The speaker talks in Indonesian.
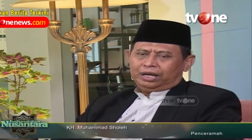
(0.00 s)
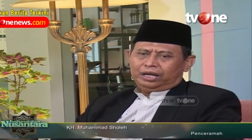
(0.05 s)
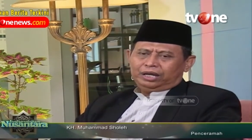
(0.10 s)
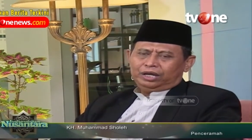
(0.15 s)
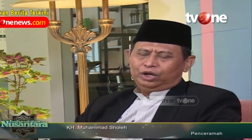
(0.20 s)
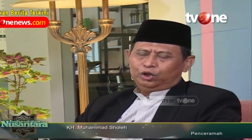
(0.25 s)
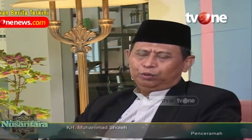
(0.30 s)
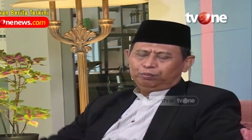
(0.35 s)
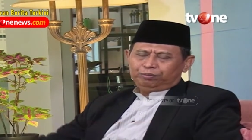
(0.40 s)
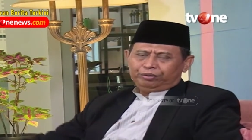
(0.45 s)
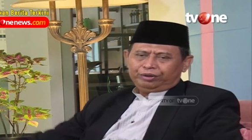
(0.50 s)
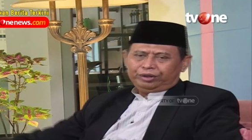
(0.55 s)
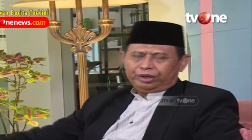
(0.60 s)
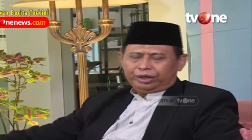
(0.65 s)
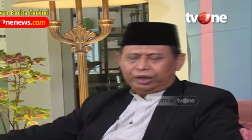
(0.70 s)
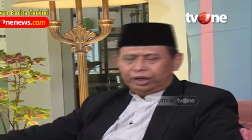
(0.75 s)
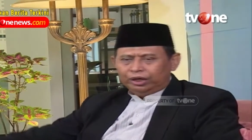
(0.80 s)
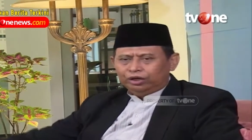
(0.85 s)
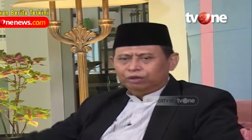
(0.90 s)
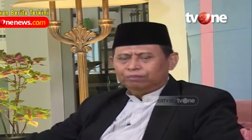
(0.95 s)
hidup
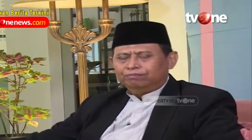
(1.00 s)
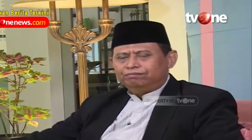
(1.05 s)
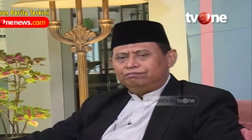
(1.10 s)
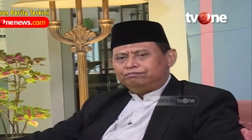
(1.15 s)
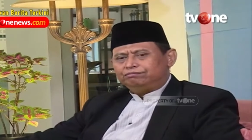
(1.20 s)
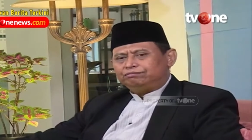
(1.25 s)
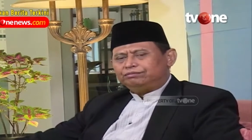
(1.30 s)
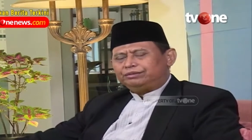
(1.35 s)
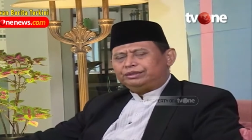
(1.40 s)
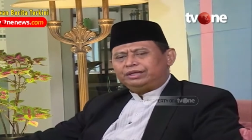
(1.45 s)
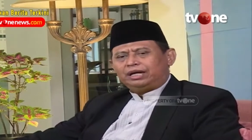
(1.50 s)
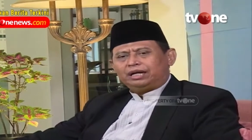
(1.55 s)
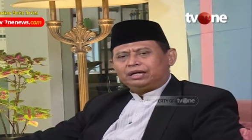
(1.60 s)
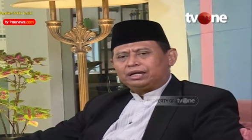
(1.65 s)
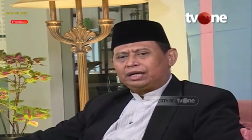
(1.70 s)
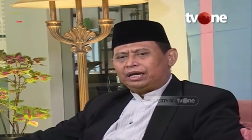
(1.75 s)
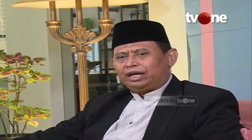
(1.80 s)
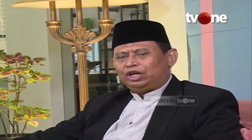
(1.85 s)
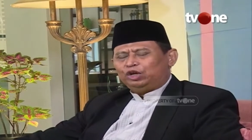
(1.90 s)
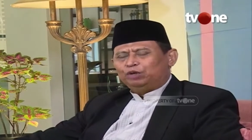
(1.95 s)
hidup
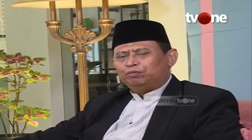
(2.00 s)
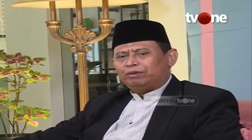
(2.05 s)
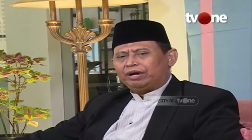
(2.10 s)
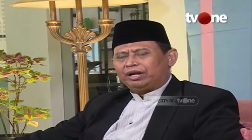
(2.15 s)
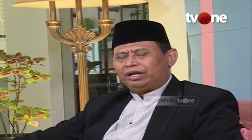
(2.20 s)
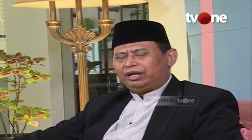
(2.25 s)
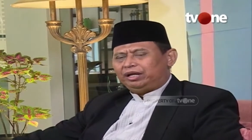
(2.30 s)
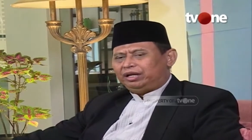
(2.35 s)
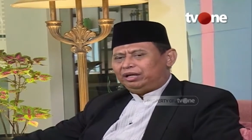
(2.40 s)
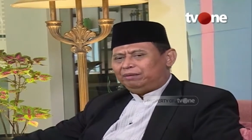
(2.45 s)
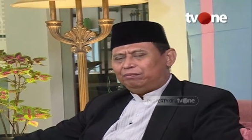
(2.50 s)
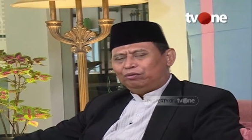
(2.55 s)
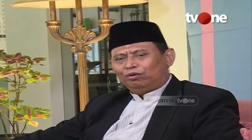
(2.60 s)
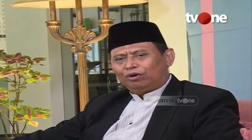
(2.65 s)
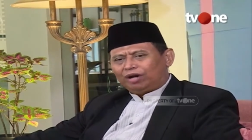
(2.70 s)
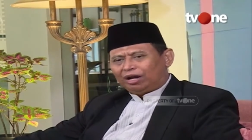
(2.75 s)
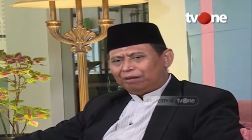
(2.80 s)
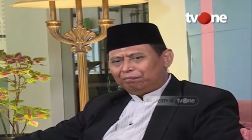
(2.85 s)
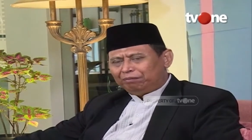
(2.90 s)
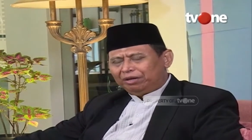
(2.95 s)
dan kehidupan ini
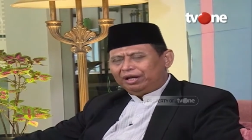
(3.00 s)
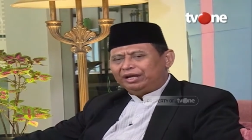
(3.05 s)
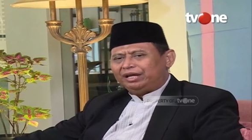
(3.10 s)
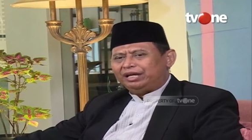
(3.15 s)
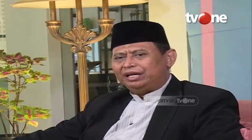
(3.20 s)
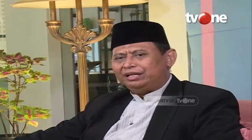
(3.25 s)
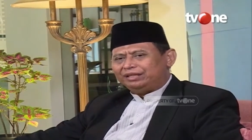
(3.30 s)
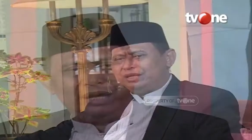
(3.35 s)
bukan milik